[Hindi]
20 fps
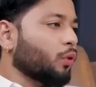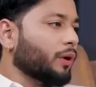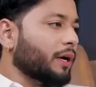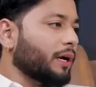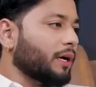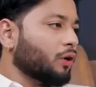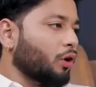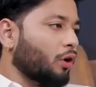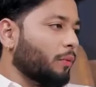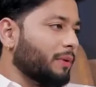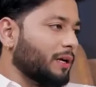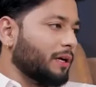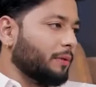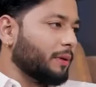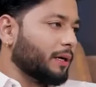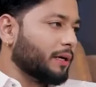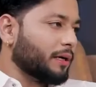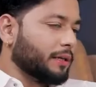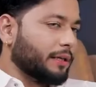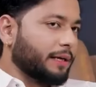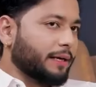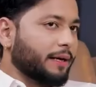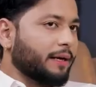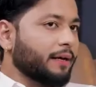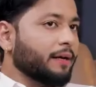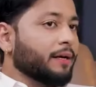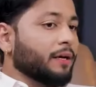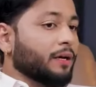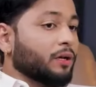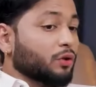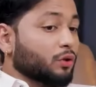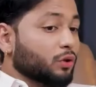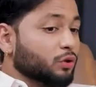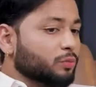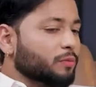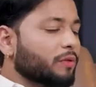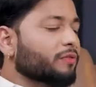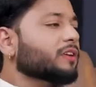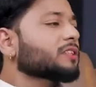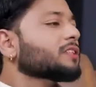बोगे नॉर्मली भी अगर देखें तो
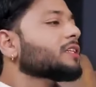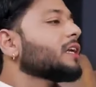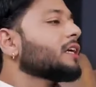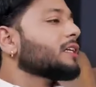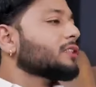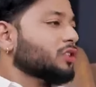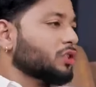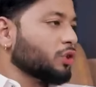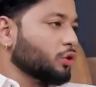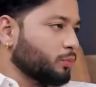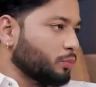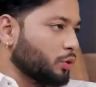उसमें फसल अच्छी